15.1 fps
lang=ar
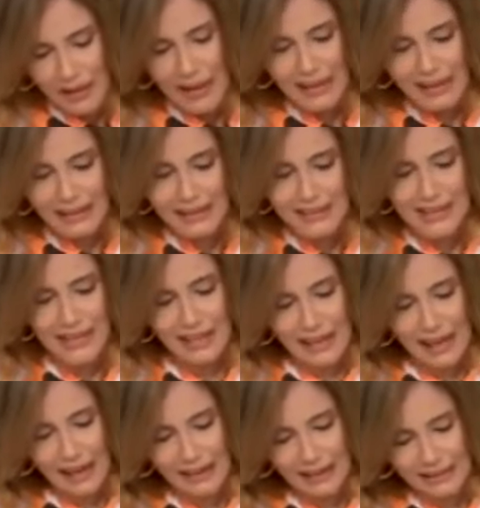اكله
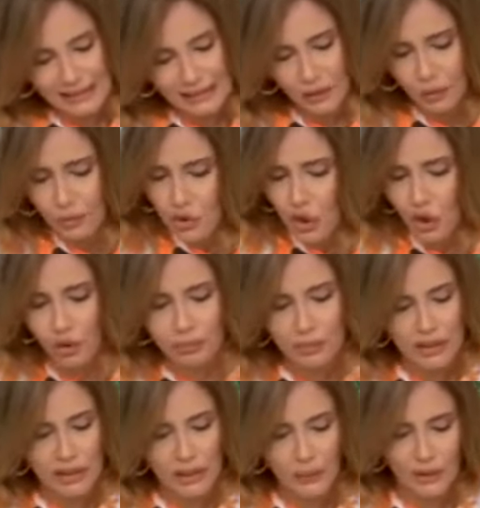سريعه جدا ومش تاخد
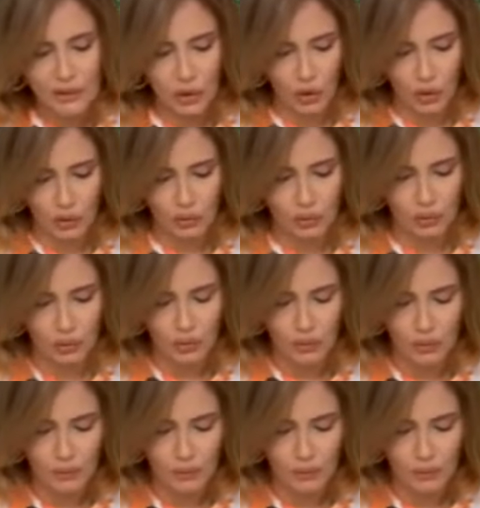مننا وقت خالص